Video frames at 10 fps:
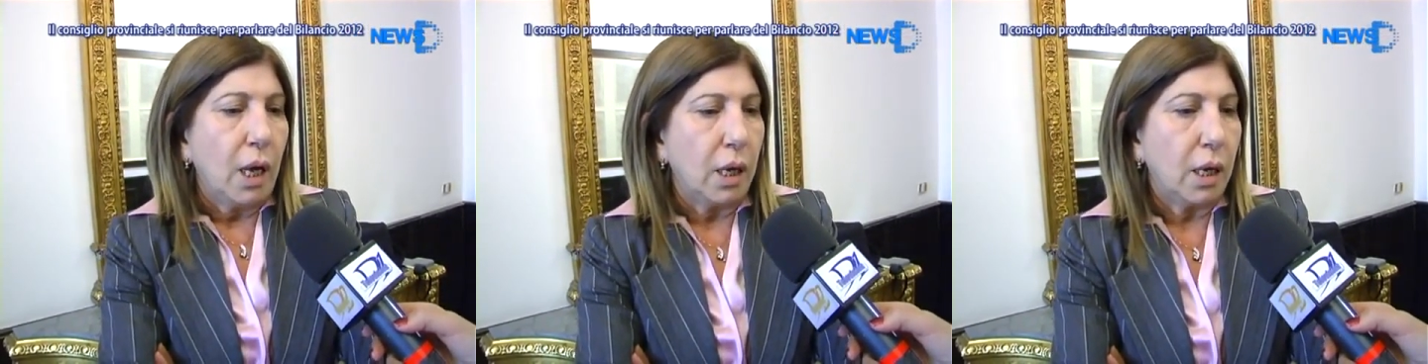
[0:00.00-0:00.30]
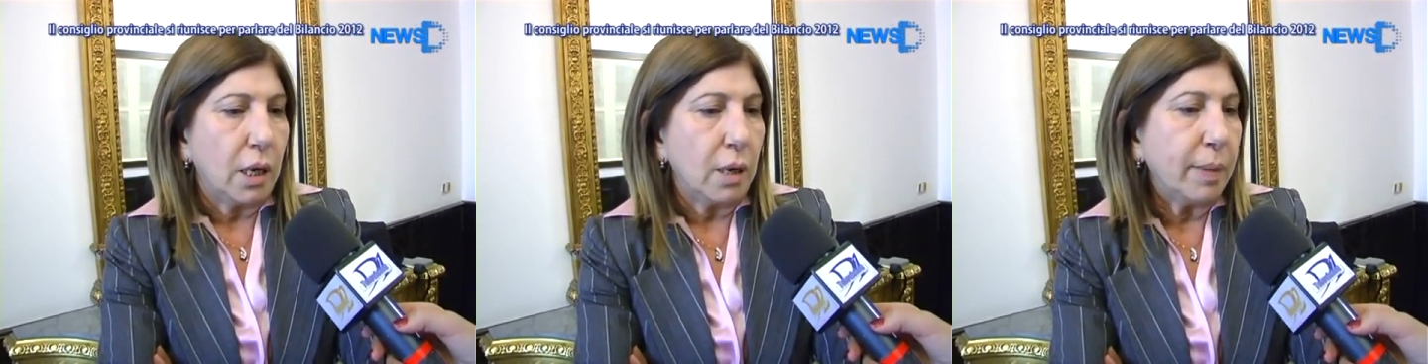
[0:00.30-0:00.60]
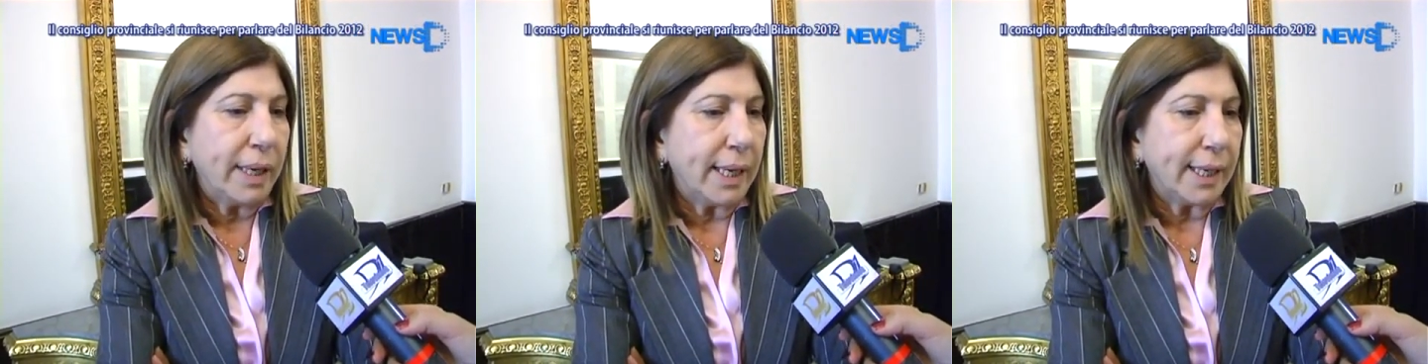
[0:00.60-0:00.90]
eh, in
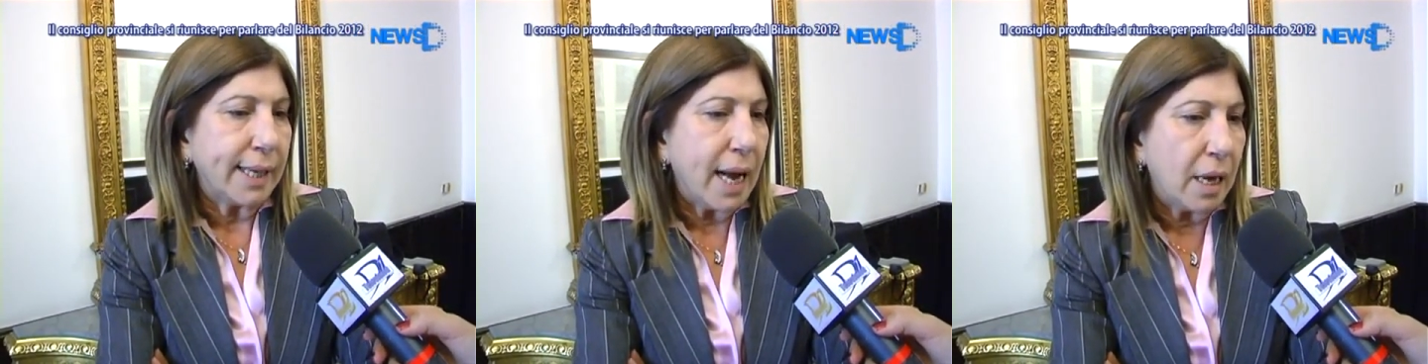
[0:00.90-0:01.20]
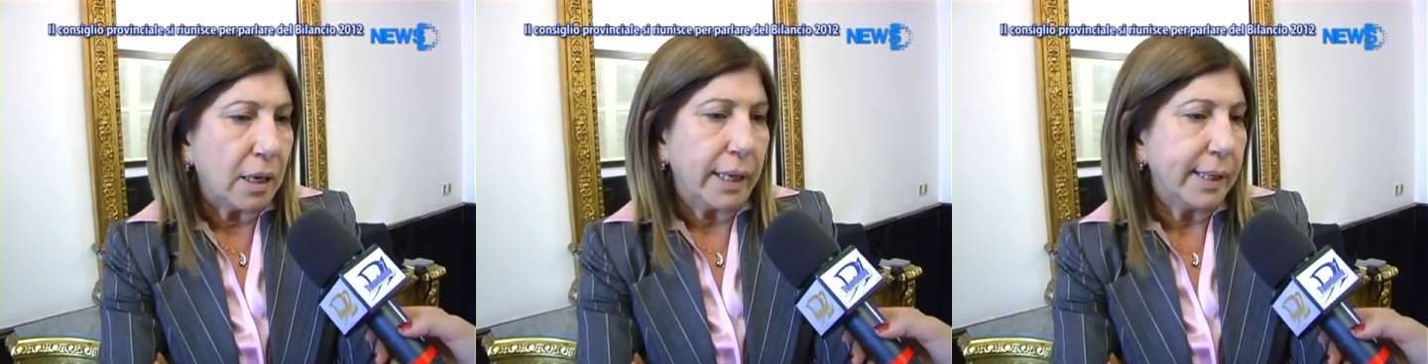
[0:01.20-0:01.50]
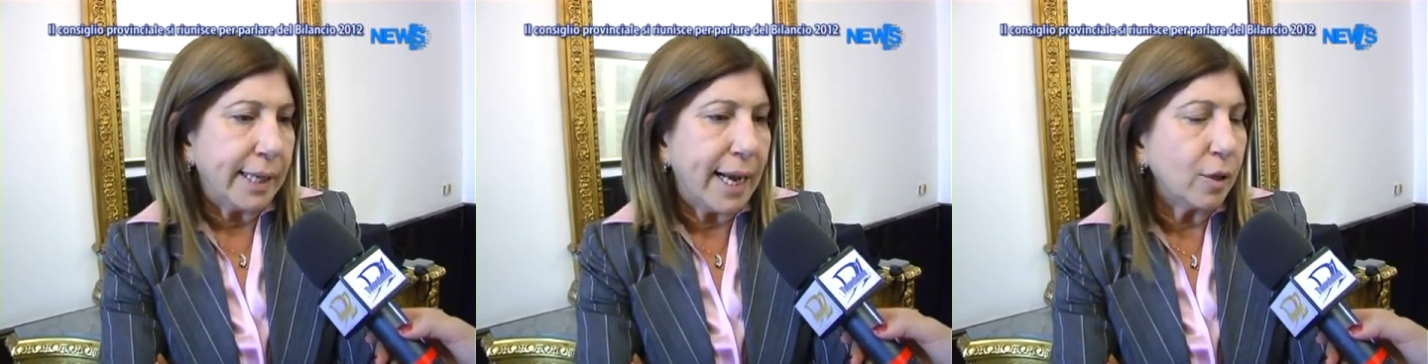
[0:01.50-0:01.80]
maniera tale
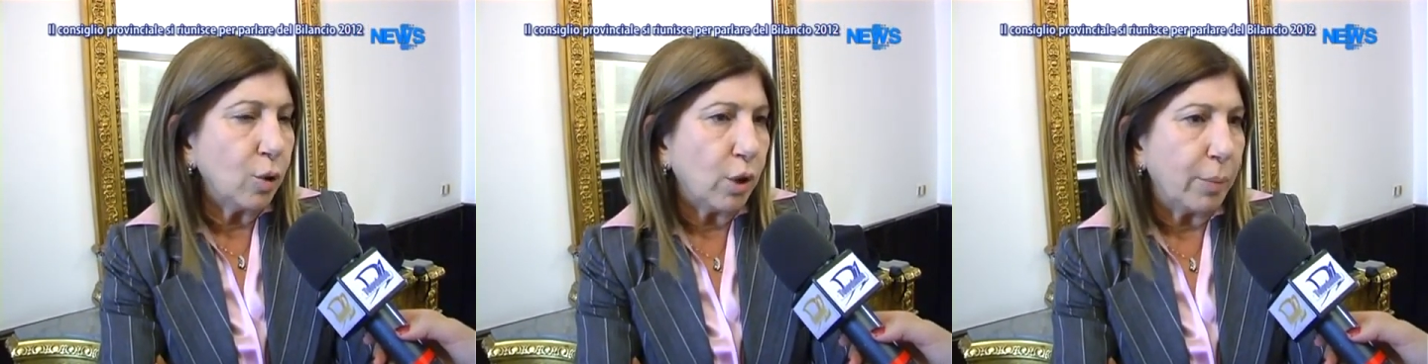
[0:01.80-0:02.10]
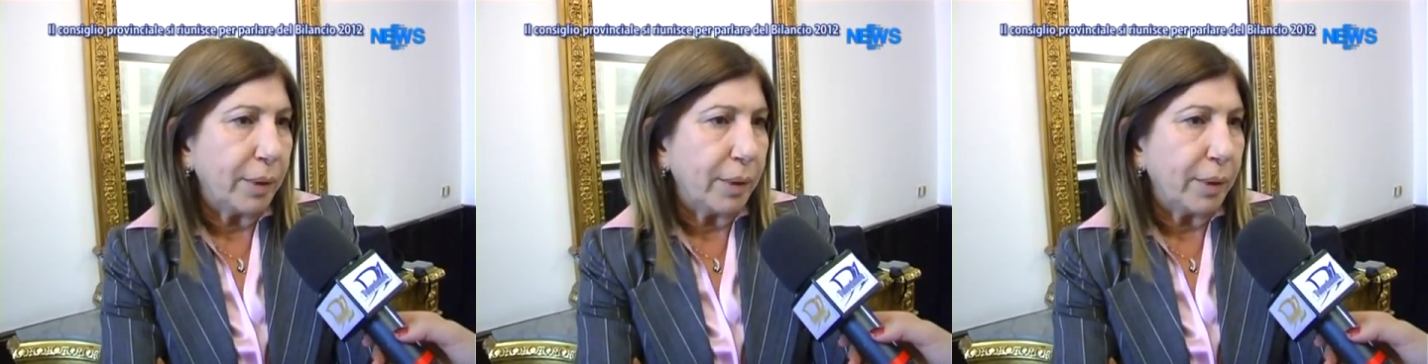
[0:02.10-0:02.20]
intanto da